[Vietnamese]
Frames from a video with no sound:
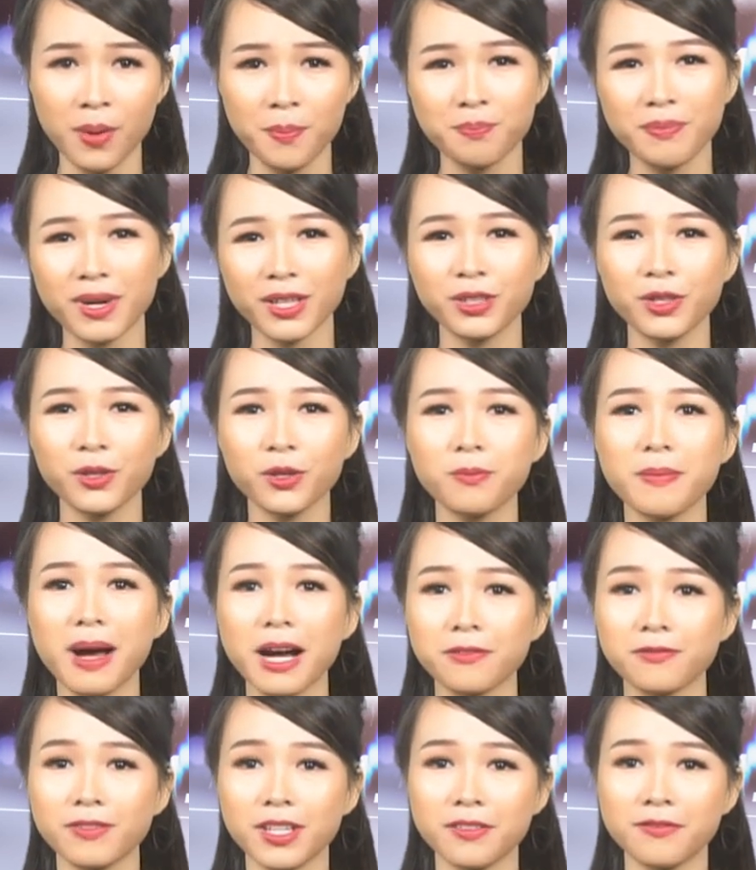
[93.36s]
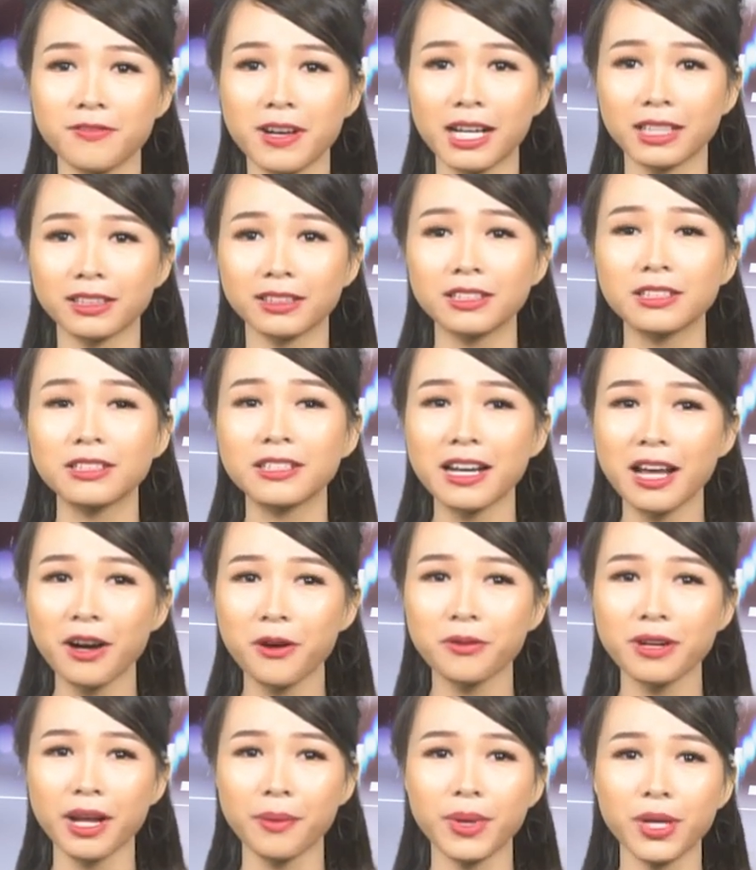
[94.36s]
Mặc dù bản vị vàng từ
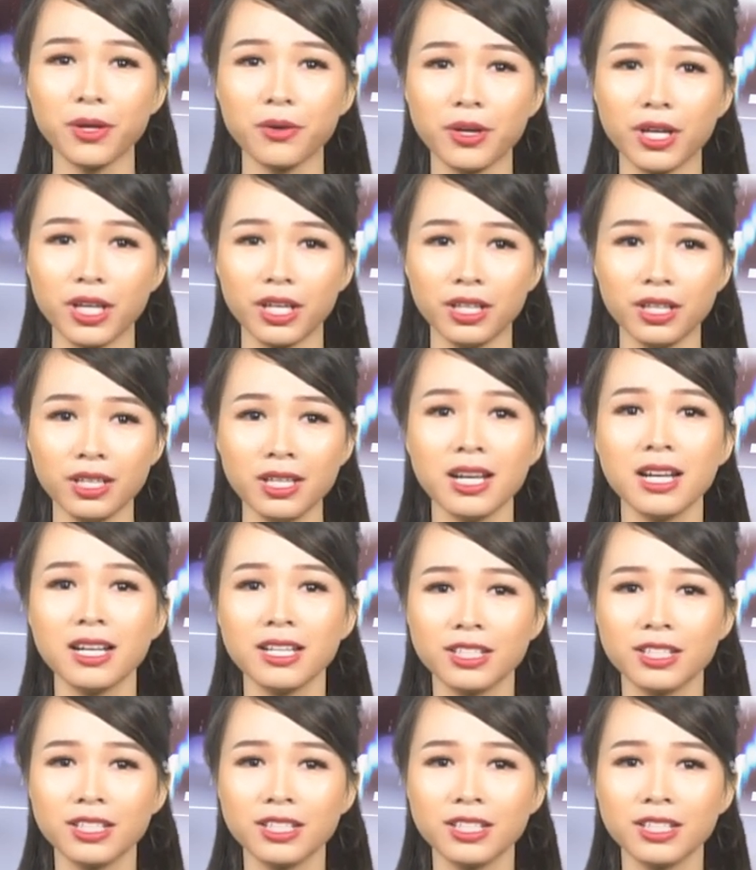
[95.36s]
lâu đã bị hủy,